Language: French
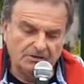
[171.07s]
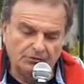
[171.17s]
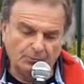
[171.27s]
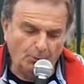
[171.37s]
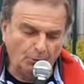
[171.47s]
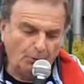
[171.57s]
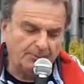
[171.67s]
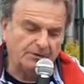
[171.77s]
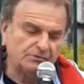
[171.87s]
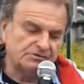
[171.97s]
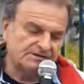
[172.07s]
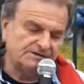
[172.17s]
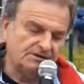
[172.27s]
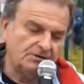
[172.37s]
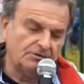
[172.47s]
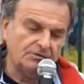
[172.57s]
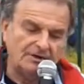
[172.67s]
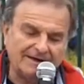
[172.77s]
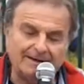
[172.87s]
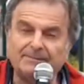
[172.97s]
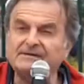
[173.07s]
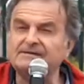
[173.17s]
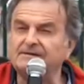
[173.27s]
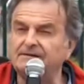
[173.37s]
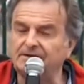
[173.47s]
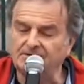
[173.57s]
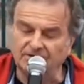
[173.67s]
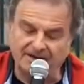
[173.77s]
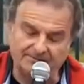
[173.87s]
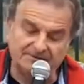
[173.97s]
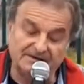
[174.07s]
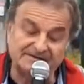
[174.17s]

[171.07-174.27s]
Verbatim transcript: Ne polluons pas nos océans qui ont la capacité de capter